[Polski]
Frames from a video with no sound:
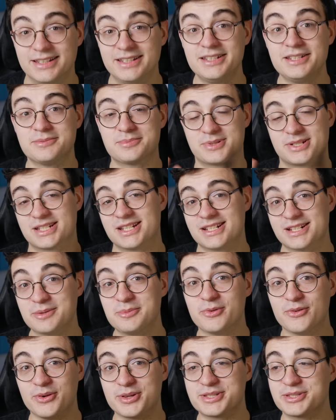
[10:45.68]
i szczerze
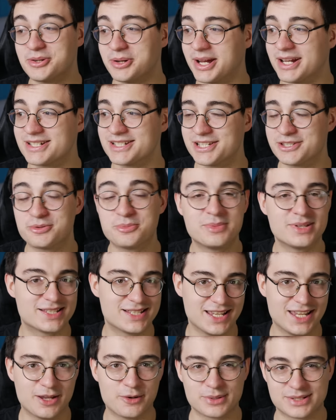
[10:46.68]
mówiąc trochę czasu mi
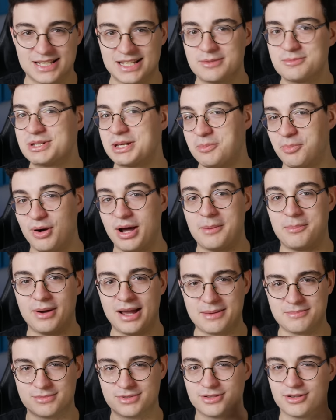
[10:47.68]
zajęło zanim się
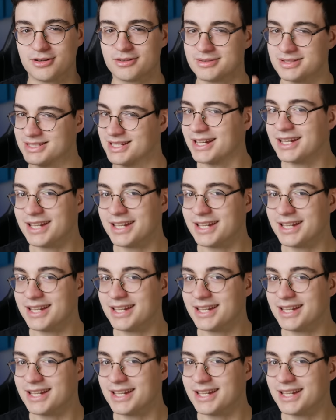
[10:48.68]
połapałem co gdzie